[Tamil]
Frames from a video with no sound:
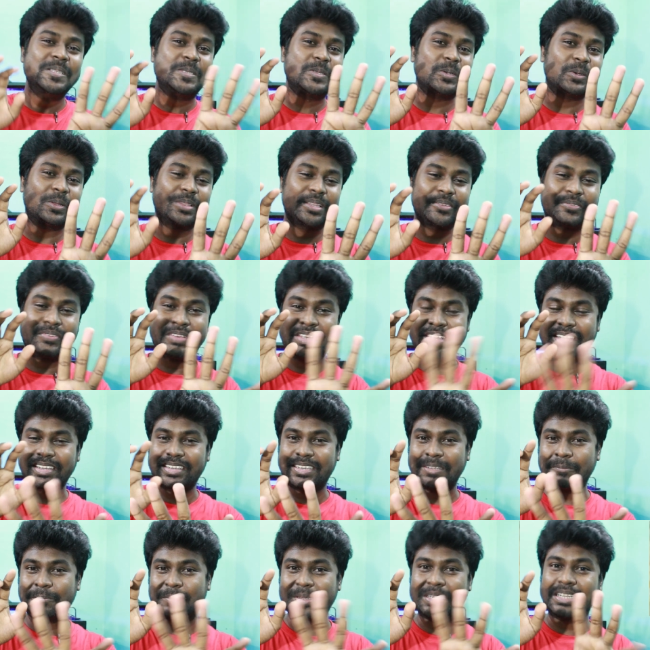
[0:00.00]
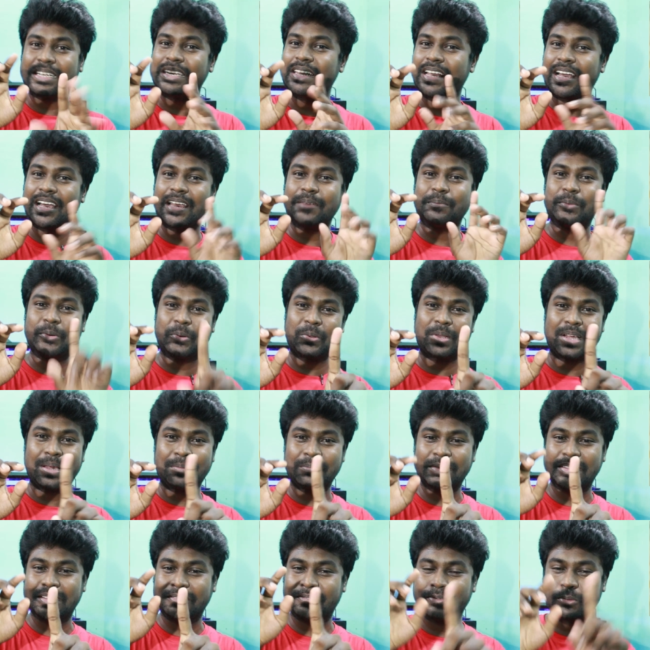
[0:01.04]
ஸோ அந்த ஃபிங்கர் டிப் இருக்கு இல்லையா இப்போ ஒரு
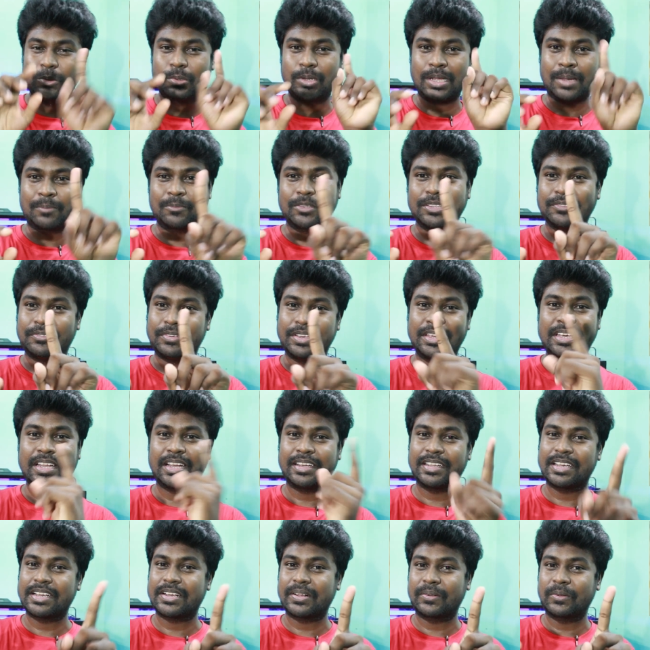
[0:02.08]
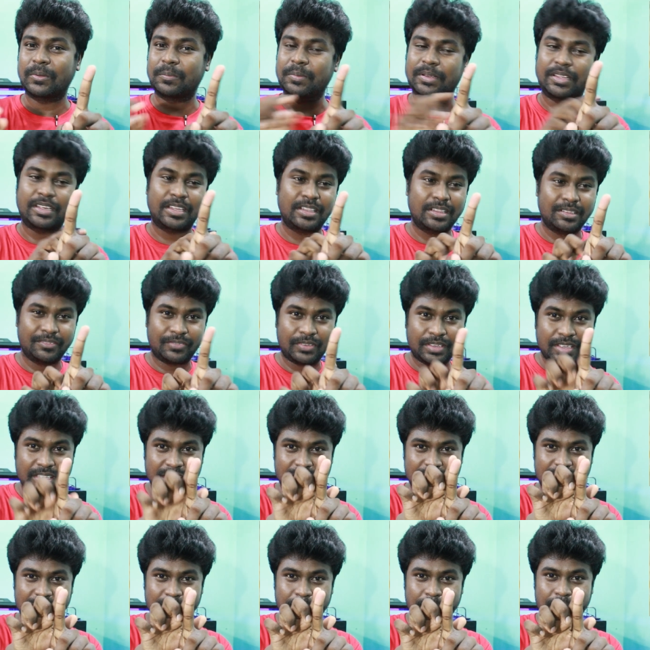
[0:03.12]
ஆம் இந்த ஒரு ஆம் வந்து ஃபிங்கரை நீங்கள் கன்வெர்ட் பண்ணிக்க அந்த
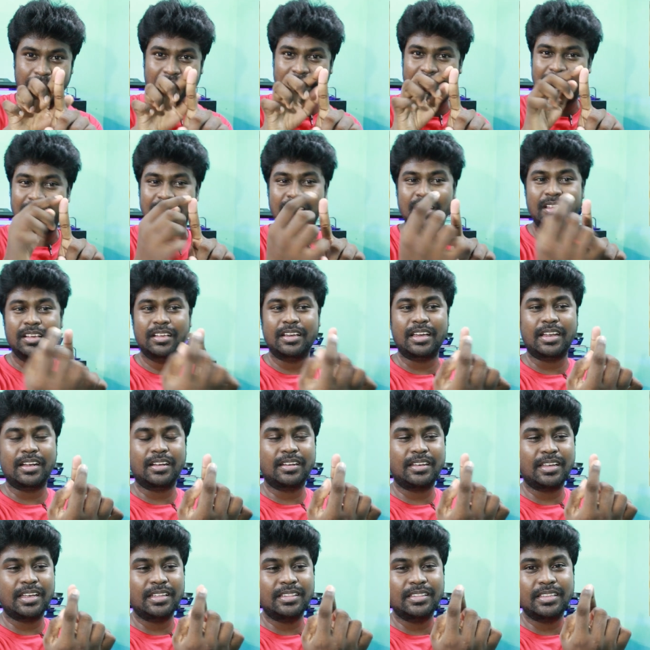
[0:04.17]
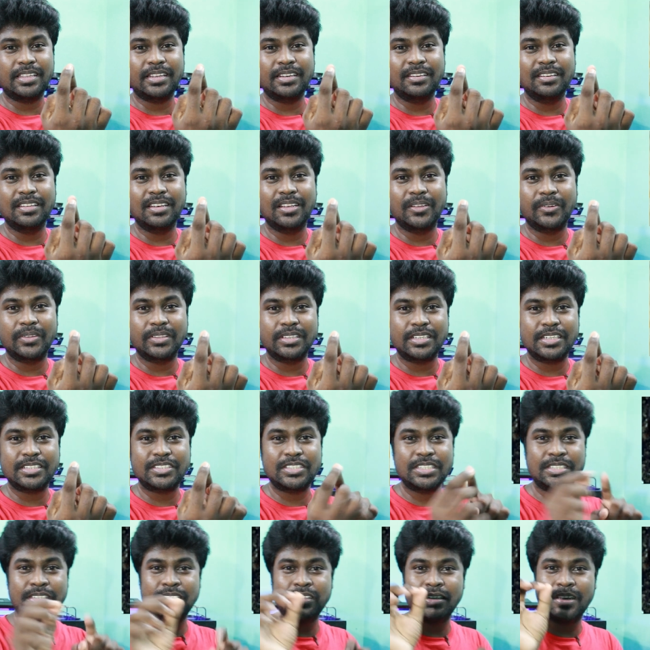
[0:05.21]
ஃபிங்கர் டிப்பில் கரெக்டாக இந்த எண்டில் வந்து
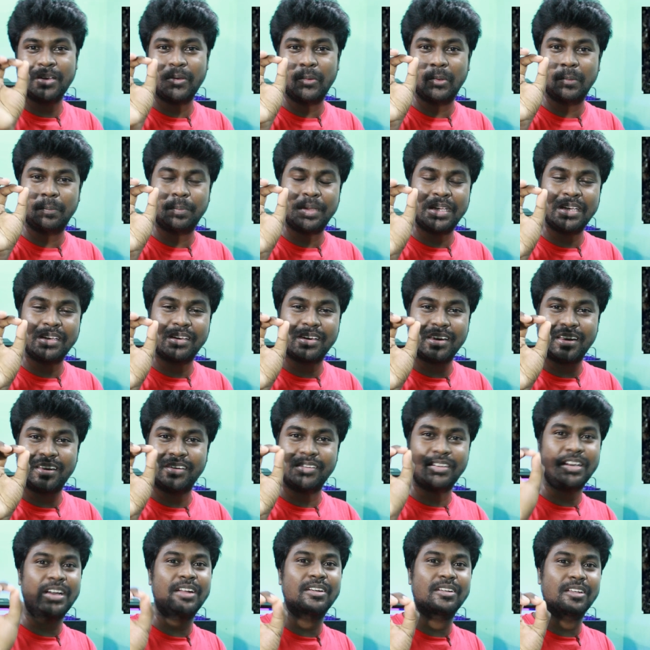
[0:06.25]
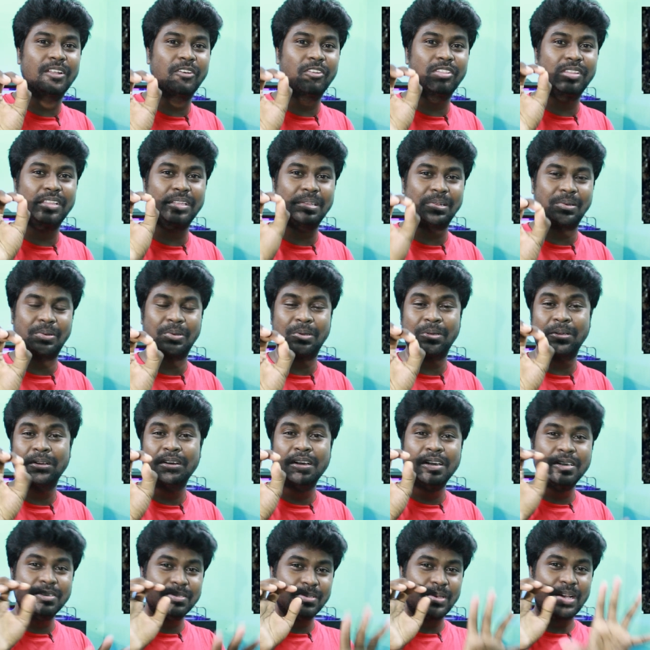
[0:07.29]
சின்ன ஒரு பிங்க் கலர் டாட்டில் வந்து இருக்கும்
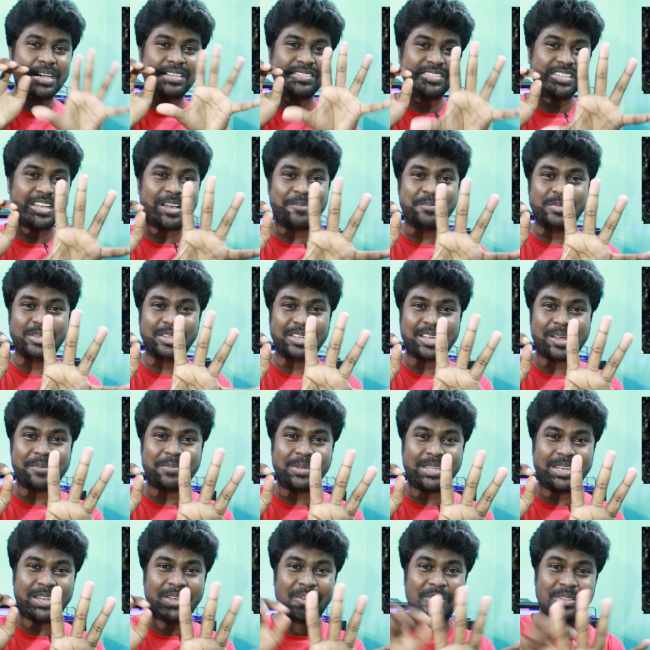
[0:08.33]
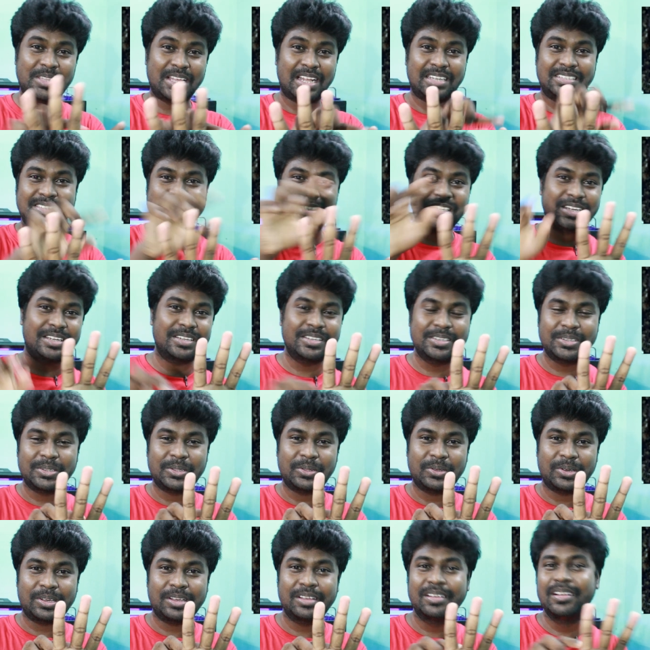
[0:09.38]
ஸோ அஞ்சு ஆம் இருக்குது அப்படின்னா வந்து அஞ்சு கண்ணு
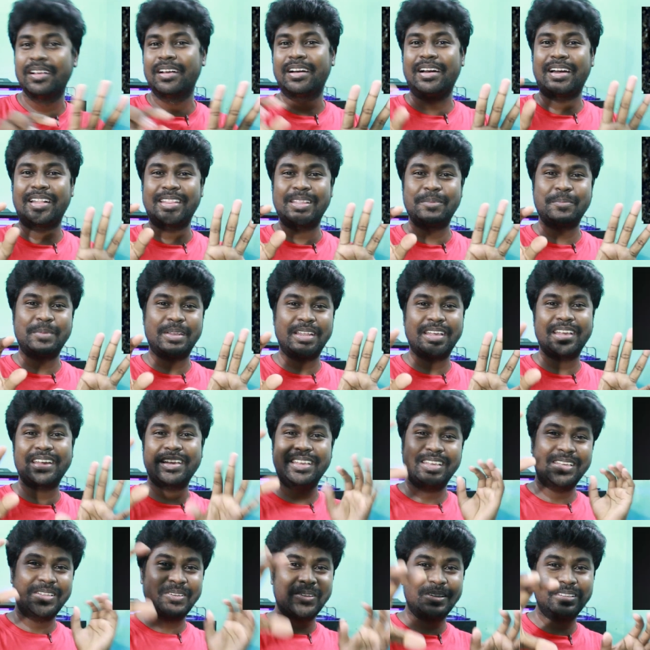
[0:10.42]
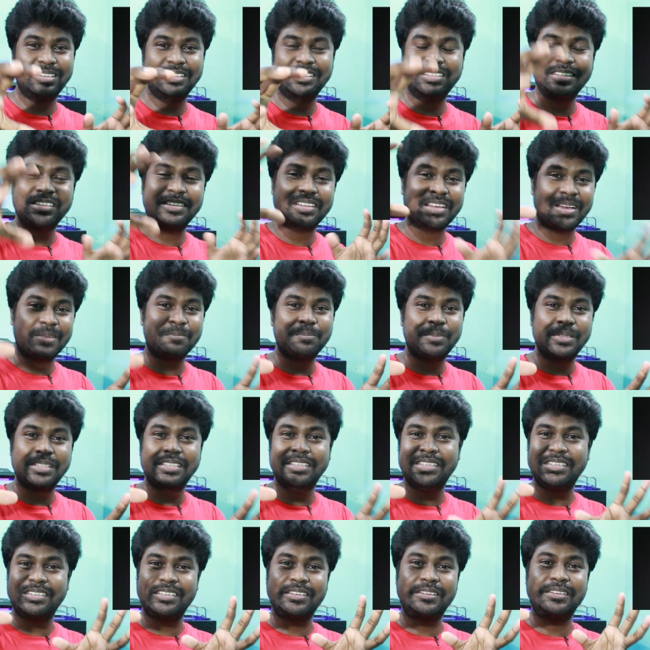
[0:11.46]
இருக்கும் அதே மாதிரியே இருபதுலேருந்து
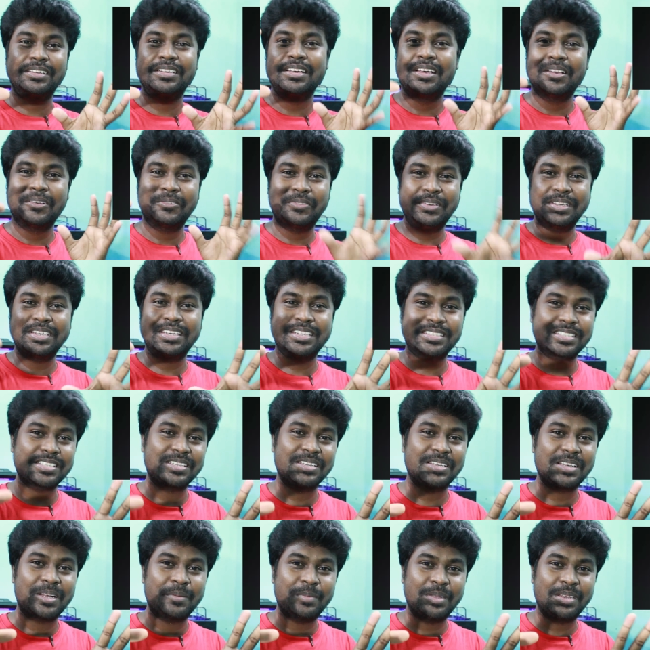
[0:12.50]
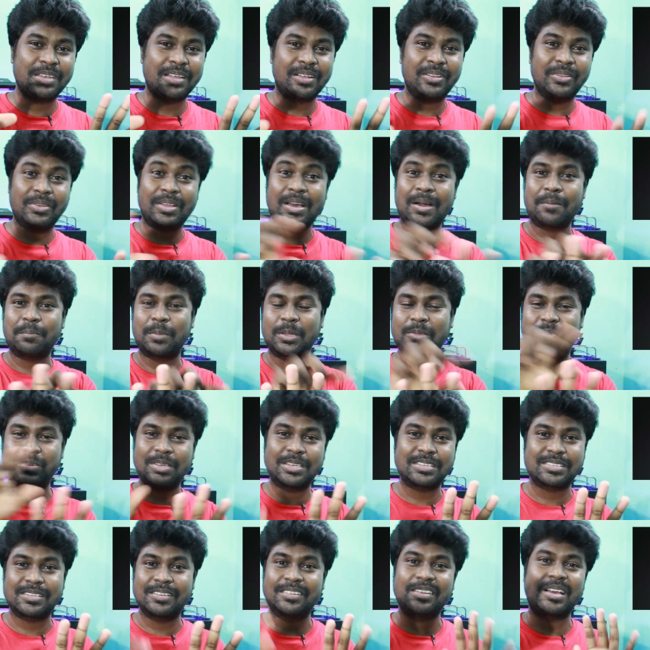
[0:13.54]
நாற்பது ஃபிங்கர்ஸ் இருக்குது அப்படின்னாலும் நாற்பது
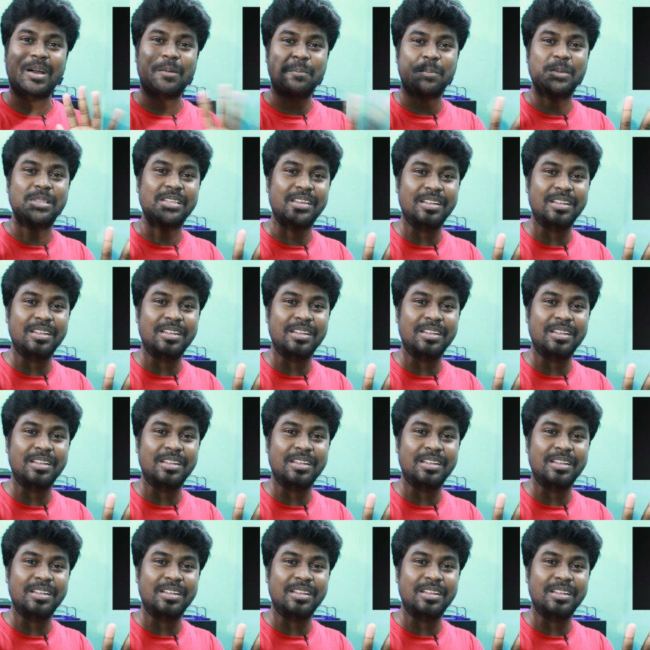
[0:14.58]
ஃபிங்கர்ஸ்லேயும் நாற்பது